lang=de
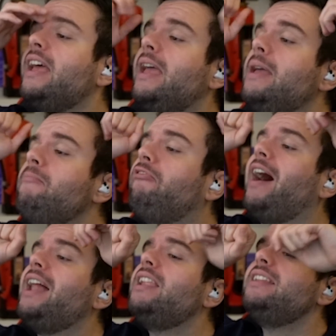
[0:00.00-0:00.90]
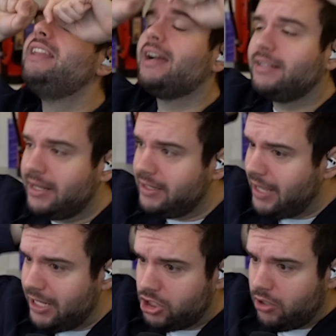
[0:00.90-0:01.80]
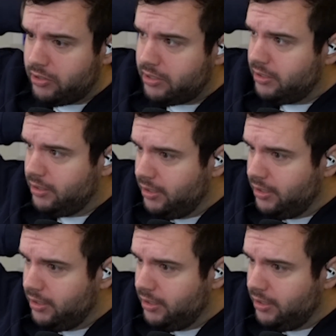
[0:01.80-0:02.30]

Im Fallen lag der einen Headshot!